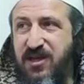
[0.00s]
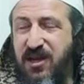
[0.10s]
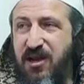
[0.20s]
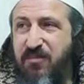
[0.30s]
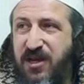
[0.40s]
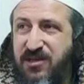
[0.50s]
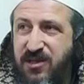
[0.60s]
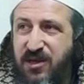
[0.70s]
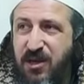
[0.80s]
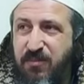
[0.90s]
للبيت
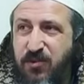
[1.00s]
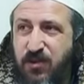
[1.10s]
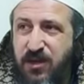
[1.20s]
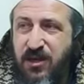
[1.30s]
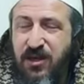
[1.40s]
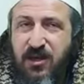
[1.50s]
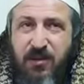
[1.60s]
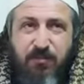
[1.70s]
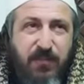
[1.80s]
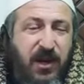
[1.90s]
النبوي
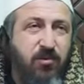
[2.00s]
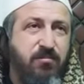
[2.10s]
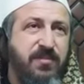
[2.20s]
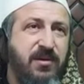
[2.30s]
بل